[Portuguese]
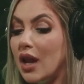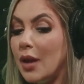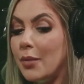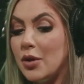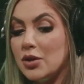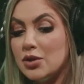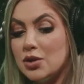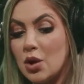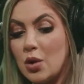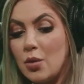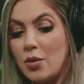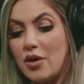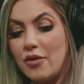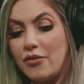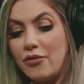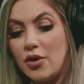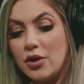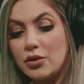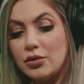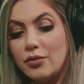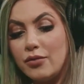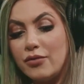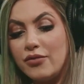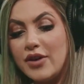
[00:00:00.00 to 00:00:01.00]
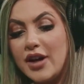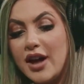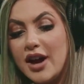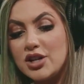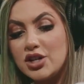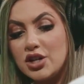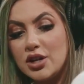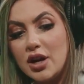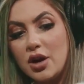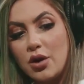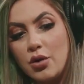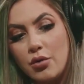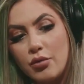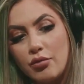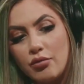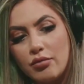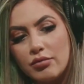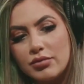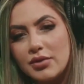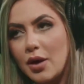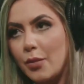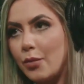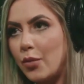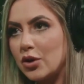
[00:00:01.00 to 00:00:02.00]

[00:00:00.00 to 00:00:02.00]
ela pode estar com uma foto verde neon, tá?